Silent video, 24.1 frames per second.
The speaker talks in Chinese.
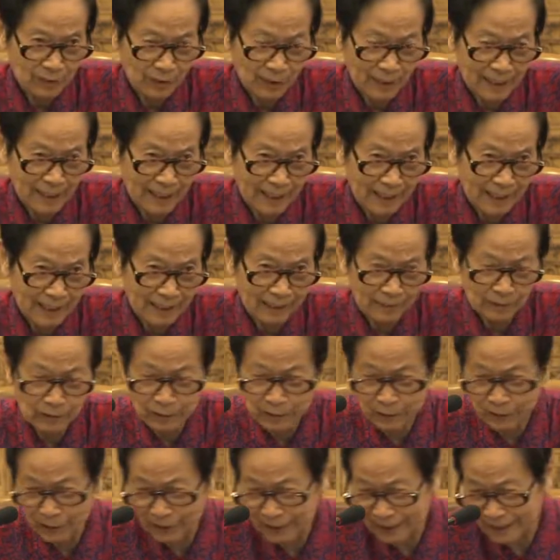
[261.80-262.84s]
所以
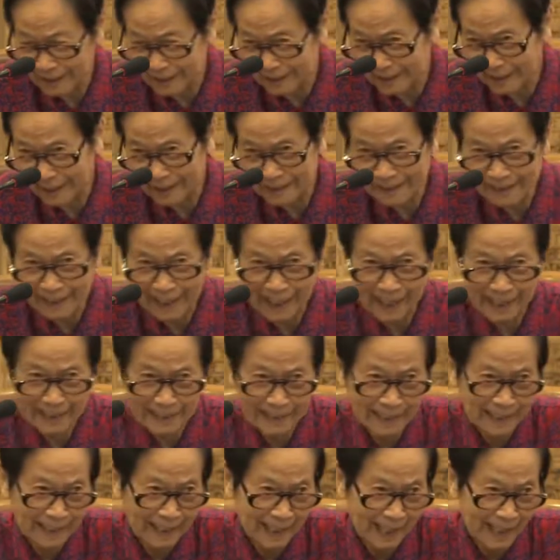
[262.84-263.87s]
我觉得现在
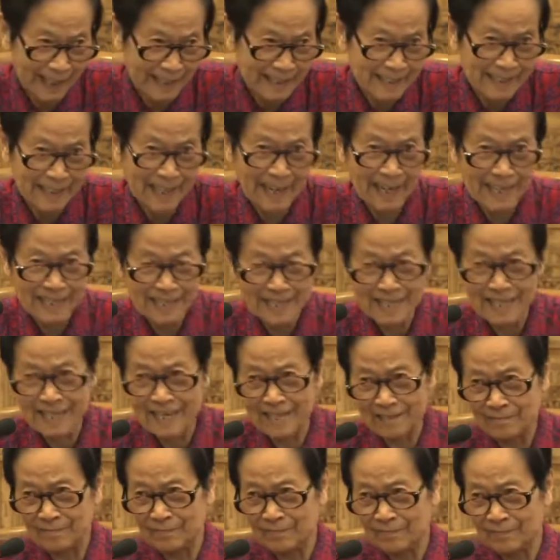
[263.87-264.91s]
应该人
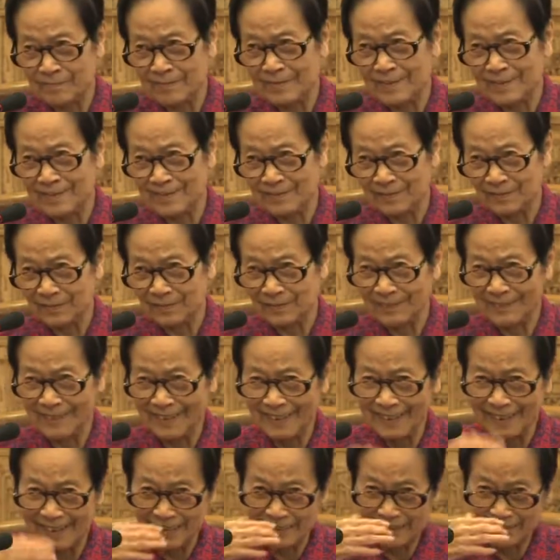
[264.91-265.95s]
人
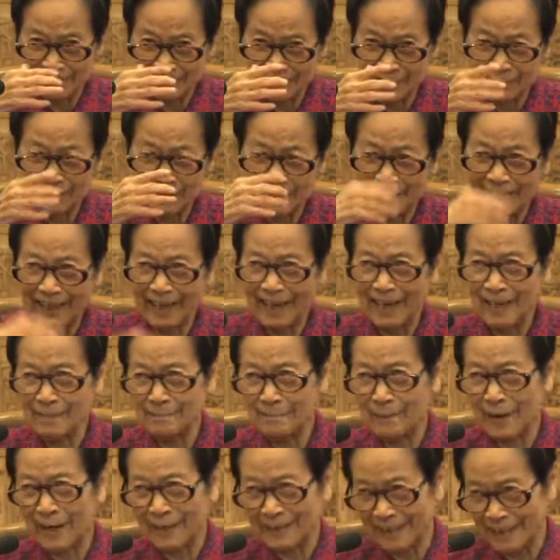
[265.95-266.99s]
都应
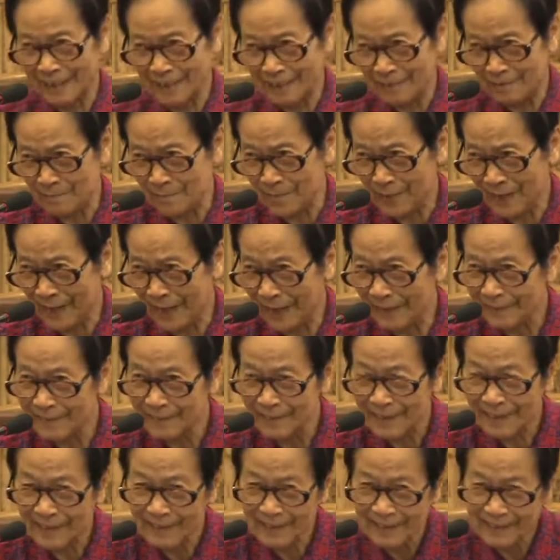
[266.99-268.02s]
该把这一
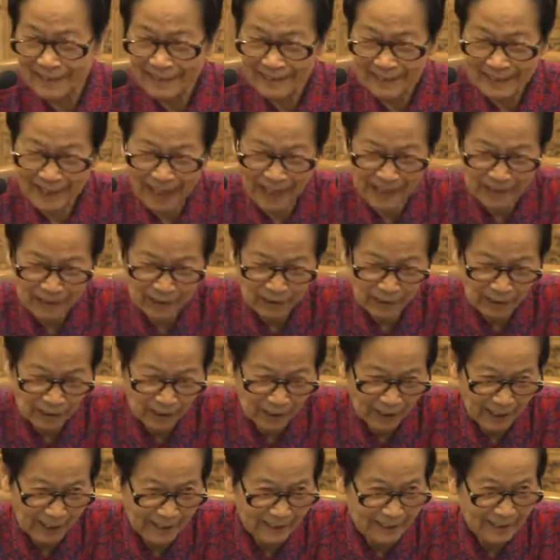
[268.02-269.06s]
篇《大
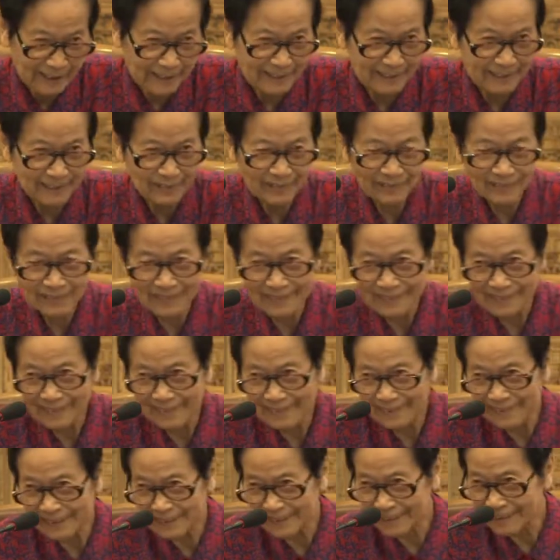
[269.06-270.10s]
学
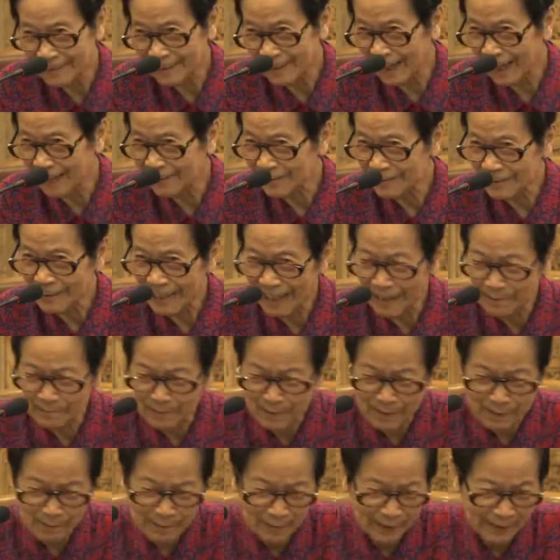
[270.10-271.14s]
之道》在
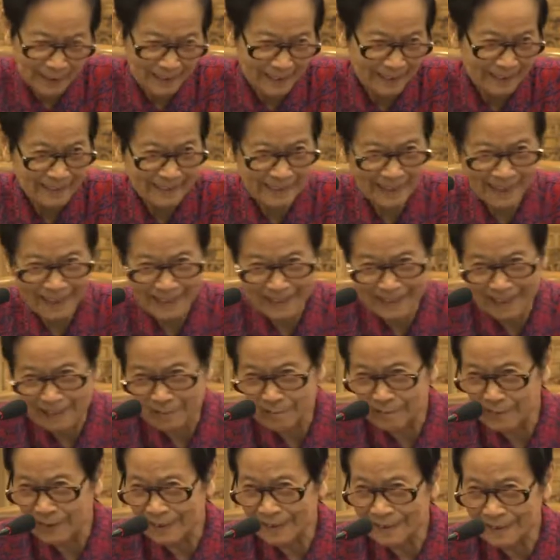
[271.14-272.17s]
明明德，在
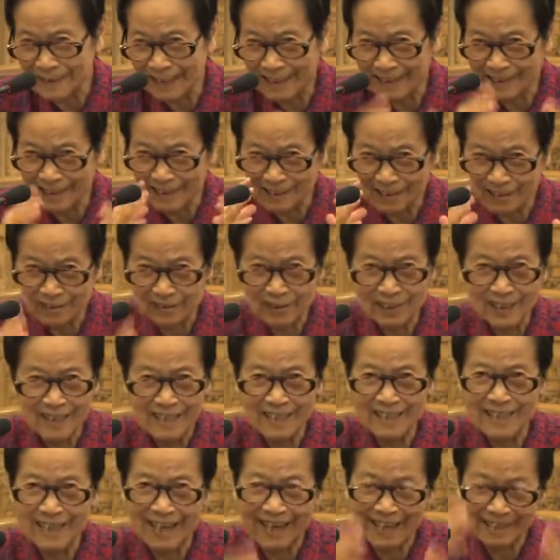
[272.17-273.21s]
心明，在止于
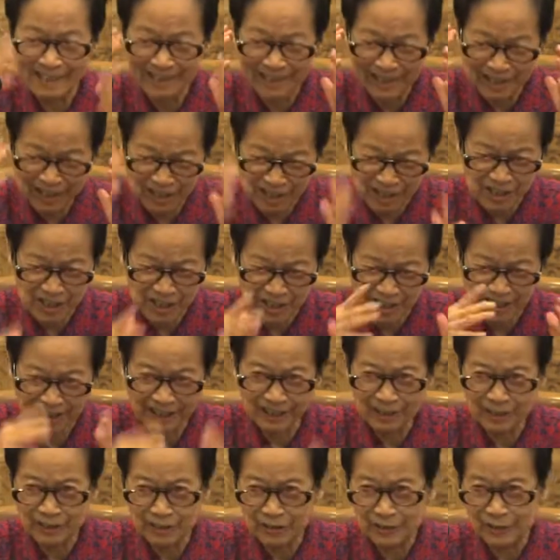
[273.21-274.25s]
至善，知止
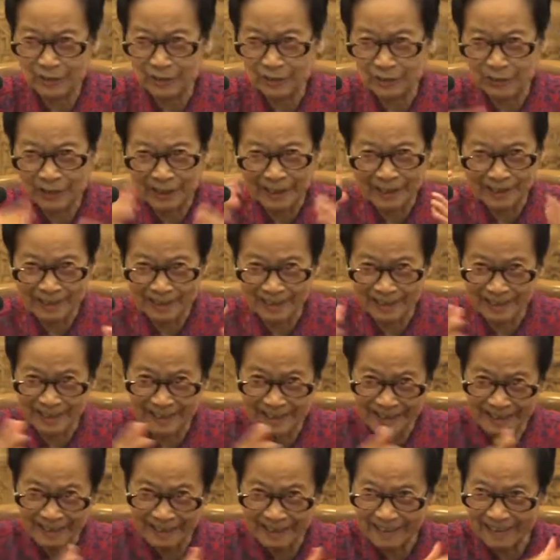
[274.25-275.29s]
而后有定，这
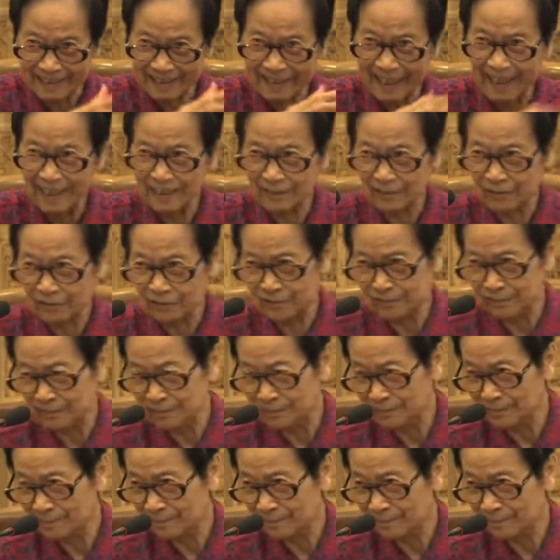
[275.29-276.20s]
一直下去。